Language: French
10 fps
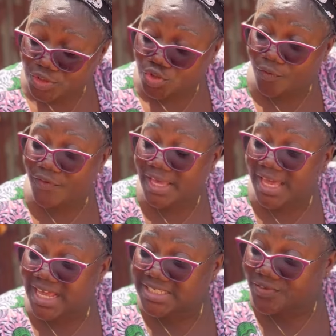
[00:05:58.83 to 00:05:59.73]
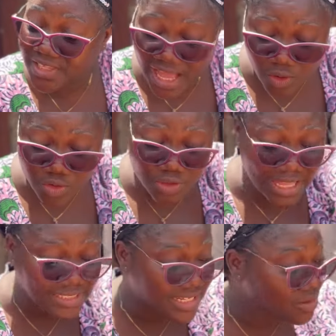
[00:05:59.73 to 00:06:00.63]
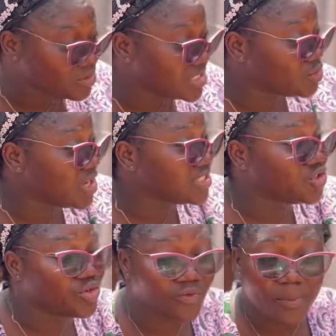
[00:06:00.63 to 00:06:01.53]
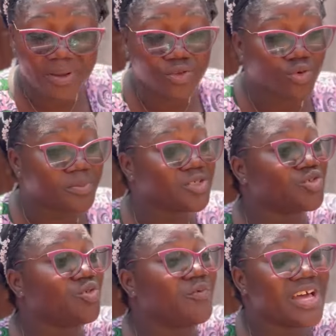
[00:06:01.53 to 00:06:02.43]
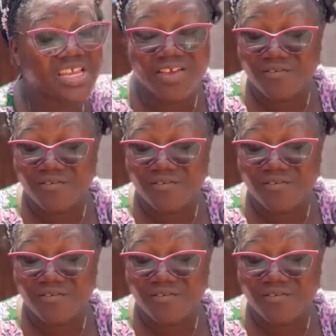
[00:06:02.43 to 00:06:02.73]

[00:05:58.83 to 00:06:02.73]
Je fais quelle activité À cause de ta jalousie, tu as dit je ne vais pas entreprendre, je ne vais rien